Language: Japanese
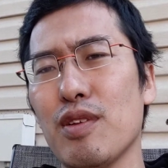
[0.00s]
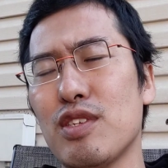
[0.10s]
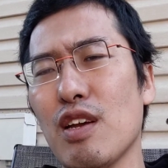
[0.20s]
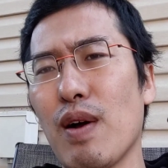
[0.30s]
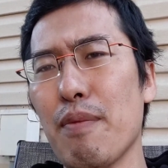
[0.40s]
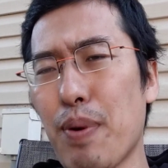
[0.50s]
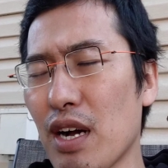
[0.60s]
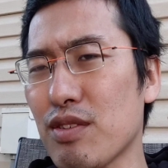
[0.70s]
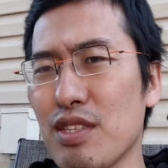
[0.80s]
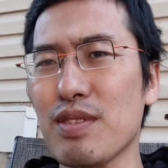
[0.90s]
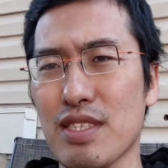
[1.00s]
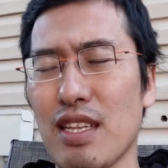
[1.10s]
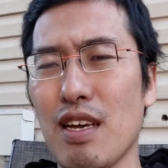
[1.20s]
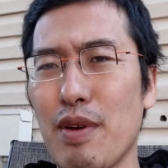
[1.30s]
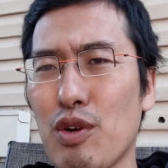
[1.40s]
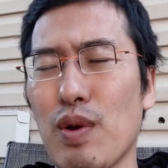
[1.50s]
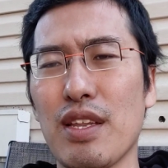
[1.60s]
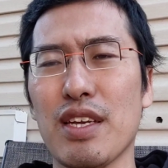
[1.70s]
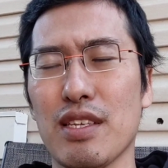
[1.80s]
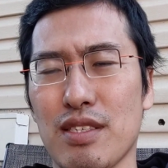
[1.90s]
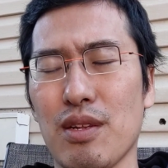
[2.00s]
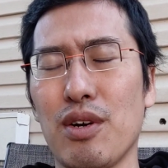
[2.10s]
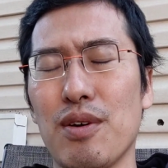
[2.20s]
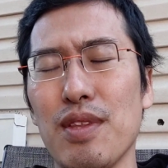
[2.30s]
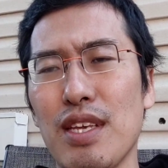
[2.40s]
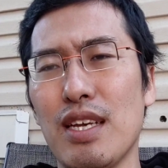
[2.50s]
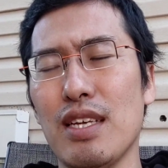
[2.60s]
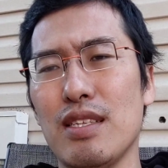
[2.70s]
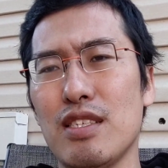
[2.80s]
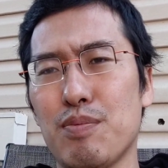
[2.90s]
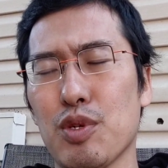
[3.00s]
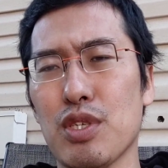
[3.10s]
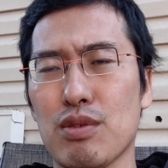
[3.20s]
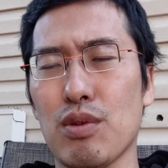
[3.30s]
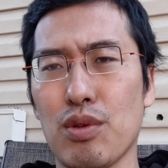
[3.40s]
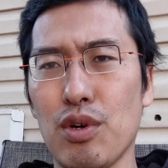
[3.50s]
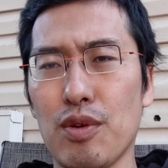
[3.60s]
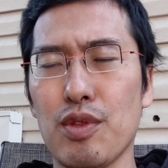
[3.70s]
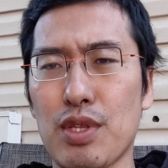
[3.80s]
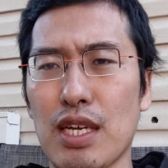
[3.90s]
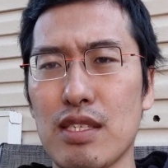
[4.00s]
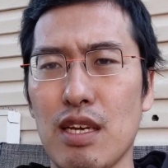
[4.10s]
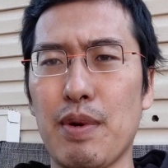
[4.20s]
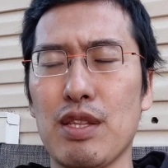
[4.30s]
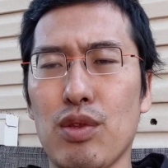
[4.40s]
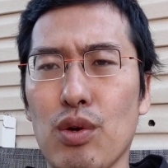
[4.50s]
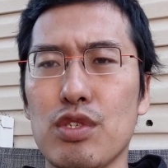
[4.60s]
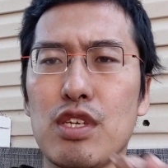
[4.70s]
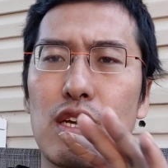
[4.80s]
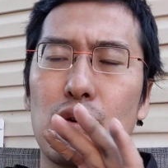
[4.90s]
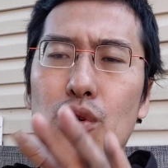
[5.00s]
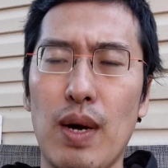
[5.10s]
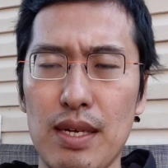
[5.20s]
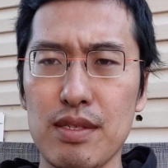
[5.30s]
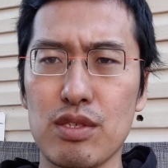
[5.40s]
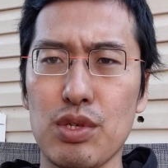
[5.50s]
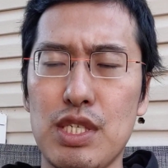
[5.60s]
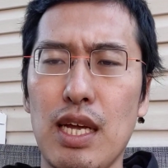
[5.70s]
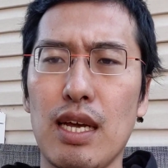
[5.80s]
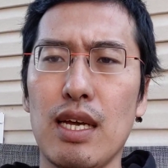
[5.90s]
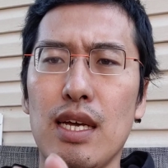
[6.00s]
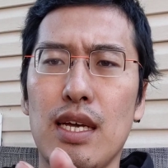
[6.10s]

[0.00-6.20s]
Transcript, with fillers: J、y パークっていうんですか名前よくわかんないですけど2次プロジェクトとの男性版と JO1 そして、